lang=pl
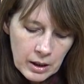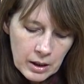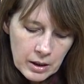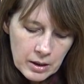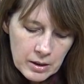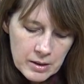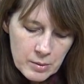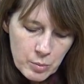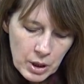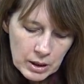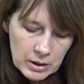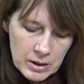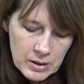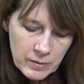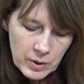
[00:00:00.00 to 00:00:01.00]
e,
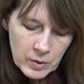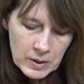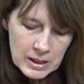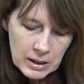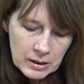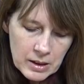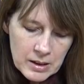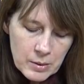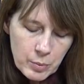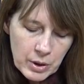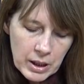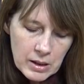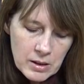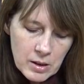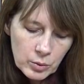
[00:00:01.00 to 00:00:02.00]
zmiany związane z
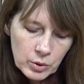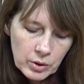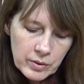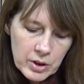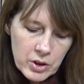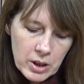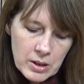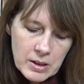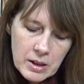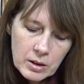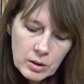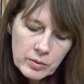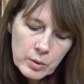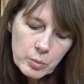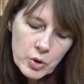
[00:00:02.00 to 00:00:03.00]
pracą, nowe szanse,
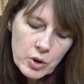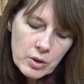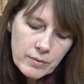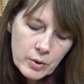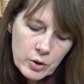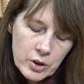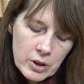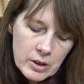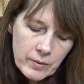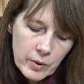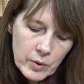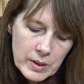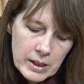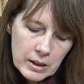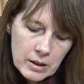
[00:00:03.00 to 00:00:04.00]
nowe możliwości
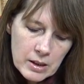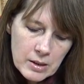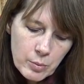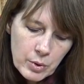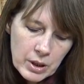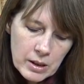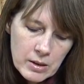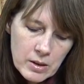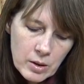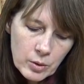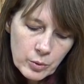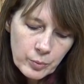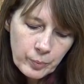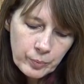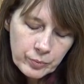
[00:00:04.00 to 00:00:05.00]
związane z
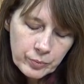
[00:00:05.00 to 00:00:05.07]
pracą